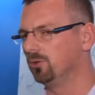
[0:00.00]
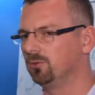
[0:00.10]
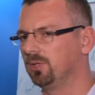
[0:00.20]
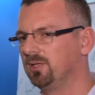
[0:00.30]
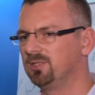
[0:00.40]

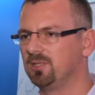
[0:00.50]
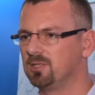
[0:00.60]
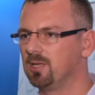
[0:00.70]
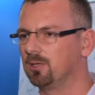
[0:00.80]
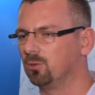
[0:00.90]
Oyun
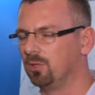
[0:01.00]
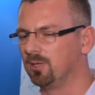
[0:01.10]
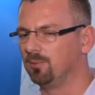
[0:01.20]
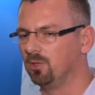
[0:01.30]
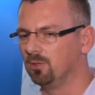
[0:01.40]
geliştiriciler
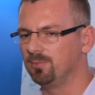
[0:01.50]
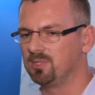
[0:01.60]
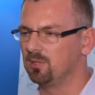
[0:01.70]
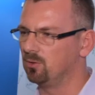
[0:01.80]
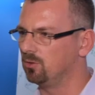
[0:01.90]
kullanabiliyor.
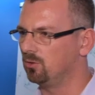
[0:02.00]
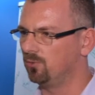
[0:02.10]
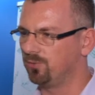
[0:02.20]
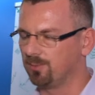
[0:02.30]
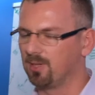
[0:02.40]
Biz de o,
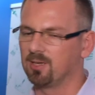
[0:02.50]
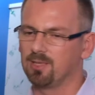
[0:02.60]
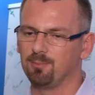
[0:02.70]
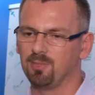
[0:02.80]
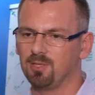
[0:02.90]
o
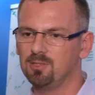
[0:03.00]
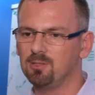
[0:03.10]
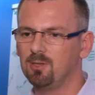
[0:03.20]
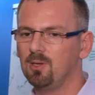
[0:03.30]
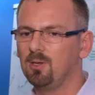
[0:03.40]
firmalardan
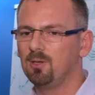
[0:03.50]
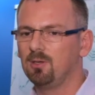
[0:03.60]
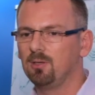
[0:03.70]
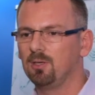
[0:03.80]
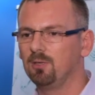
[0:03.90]
biriyiz.
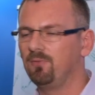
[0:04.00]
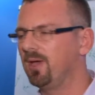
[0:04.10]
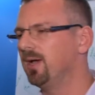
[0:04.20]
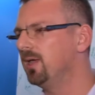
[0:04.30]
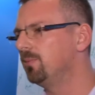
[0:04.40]
E,
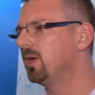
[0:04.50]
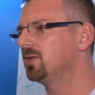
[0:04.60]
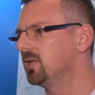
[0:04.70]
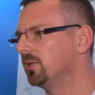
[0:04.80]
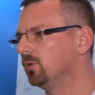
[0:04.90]
veya
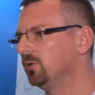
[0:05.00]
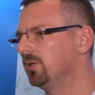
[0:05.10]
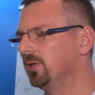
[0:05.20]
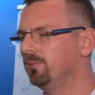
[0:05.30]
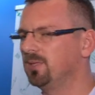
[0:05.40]
emlak
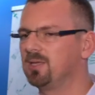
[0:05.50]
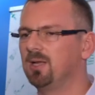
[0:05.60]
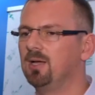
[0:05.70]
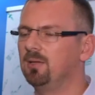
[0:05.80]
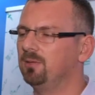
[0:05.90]
sektöründe
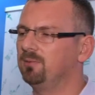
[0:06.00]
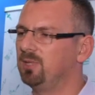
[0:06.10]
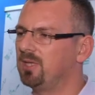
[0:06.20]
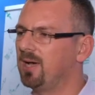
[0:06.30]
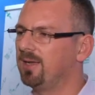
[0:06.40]
mesela
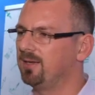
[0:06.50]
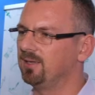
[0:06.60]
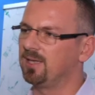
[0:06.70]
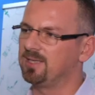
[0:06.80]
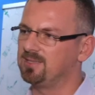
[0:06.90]
bir
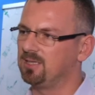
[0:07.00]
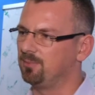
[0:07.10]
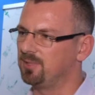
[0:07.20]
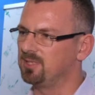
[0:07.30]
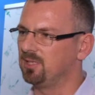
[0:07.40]
dairenin
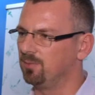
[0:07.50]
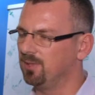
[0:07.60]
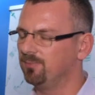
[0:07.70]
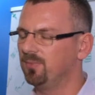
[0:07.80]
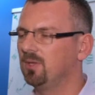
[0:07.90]
gezdirilmesi
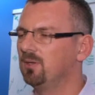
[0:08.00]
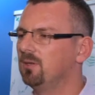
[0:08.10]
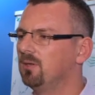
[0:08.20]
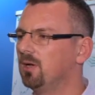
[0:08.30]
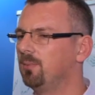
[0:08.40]
gibi
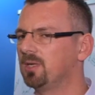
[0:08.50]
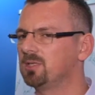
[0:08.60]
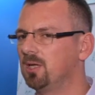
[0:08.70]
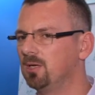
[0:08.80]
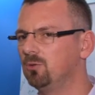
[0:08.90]

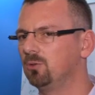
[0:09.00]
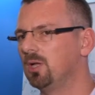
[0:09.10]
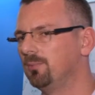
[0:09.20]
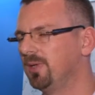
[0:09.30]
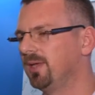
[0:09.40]
amaçlarla
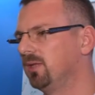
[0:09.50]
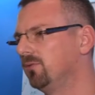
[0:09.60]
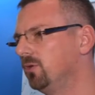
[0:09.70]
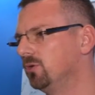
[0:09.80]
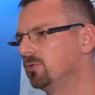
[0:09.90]
kullanmayı
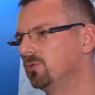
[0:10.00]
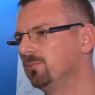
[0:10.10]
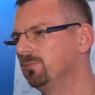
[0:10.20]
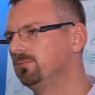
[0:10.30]
hedefliyoruz.